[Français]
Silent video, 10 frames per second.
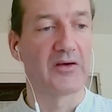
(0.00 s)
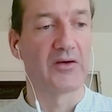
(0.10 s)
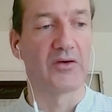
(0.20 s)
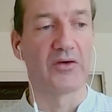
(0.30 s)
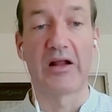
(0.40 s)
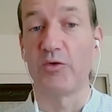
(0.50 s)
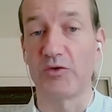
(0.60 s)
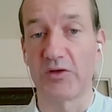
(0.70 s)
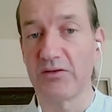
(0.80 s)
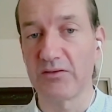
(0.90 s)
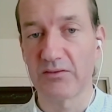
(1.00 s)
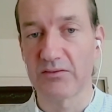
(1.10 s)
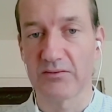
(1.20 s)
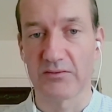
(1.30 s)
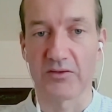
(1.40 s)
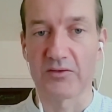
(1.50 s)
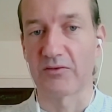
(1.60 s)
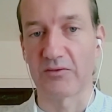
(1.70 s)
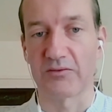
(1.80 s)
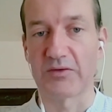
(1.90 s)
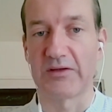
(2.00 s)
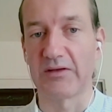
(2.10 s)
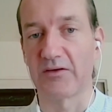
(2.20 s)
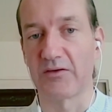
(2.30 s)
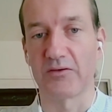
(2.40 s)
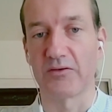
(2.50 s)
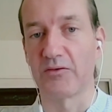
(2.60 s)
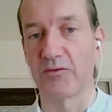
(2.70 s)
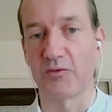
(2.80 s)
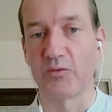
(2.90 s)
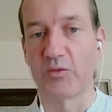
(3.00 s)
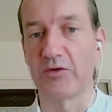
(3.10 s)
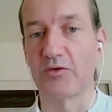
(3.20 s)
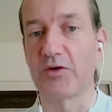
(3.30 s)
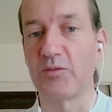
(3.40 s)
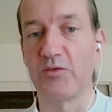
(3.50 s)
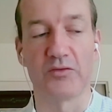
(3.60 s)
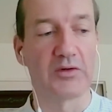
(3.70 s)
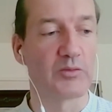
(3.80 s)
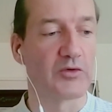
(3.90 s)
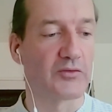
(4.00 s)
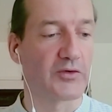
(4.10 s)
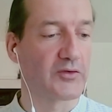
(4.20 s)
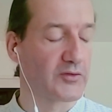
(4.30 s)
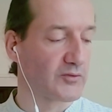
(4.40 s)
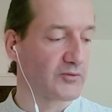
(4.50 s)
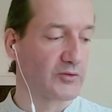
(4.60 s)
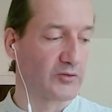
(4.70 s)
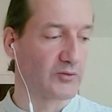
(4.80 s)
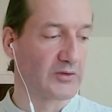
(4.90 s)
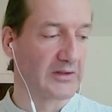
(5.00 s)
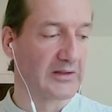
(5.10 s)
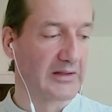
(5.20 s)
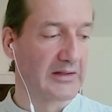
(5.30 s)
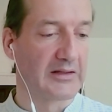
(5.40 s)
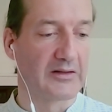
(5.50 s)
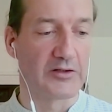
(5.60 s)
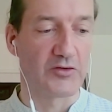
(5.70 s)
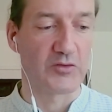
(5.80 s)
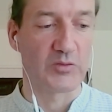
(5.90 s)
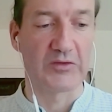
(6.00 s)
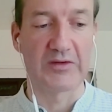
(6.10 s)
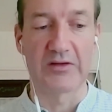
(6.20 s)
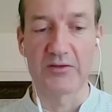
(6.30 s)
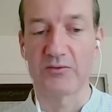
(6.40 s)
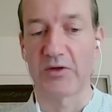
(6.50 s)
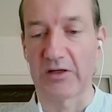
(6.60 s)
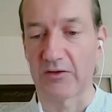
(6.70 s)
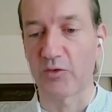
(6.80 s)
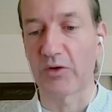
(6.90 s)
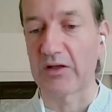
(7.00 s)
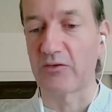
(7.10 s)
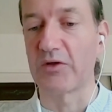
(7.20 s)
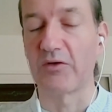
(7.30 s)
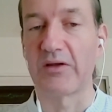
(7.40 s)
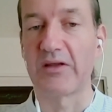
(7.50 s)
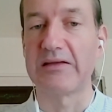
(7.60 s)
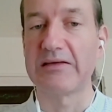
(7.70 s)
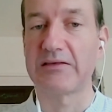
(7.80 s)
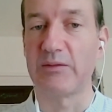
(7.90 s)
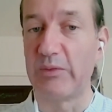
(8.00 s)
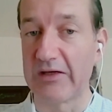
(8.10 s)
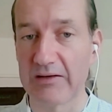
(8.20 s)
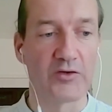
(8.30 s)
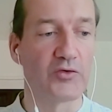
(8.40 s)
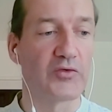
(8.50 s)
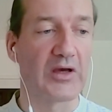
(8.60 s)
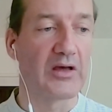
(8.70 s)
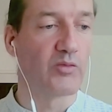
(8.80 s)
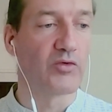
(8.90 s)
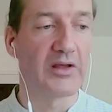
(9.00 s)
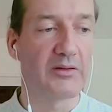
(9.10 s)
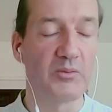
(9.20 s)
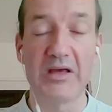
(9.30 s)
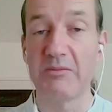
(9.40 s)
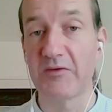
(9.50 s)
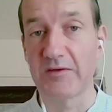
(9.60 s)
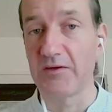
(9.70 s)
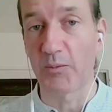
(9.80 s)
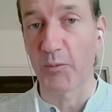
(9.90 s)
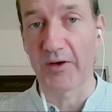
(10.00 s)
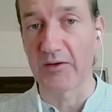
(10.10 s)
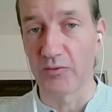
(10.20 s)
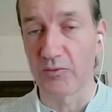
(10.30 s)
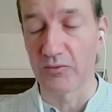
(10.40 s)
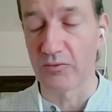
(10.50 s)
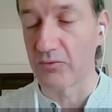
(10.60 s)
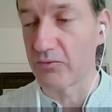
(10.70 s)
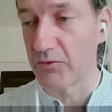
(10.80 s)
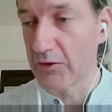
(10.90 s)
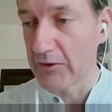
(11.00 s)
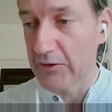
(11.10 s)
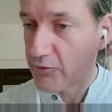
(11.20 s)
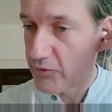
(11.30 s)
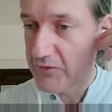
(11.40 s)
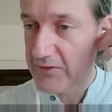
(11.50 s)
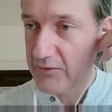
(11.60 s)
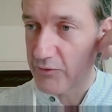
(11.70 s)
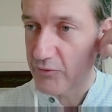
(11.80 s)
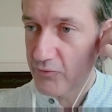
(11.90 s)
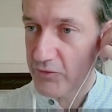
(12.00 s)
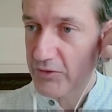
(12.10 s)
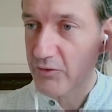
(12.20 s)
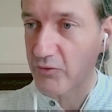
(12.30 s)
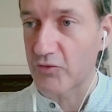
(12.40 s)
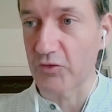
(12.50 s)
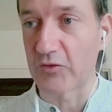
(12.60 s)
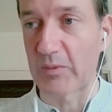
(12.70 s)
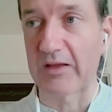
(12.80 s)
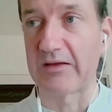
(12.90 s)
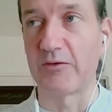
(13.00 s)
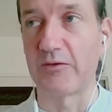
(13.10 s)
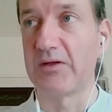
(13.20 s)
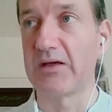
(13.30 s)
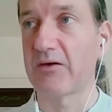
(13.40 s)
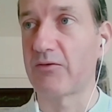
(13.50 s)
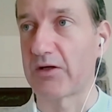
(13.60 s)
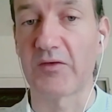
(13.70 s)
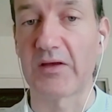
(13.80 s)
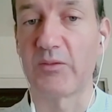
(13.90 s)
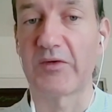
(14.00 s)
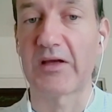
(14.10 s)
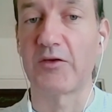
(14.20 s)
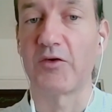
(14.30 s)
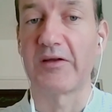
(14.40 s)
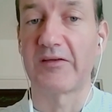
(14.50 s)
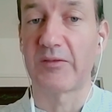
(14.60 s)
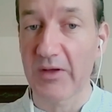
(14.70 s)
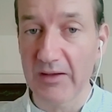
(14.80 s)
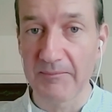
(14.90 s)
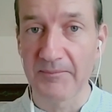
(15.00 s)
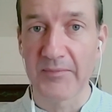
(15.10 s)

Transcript: euh, à l'automne, on va dire euh, au mois d'octobre, novembre en France, en fonction des, changements de saison. Voilà, trois quatre fois dans l'année, c'est bien de faire un point, même s'il n'y a pas de, de signe de douleur ou de choses particulières. Voilà, c'est comme ça que dans l'esprit,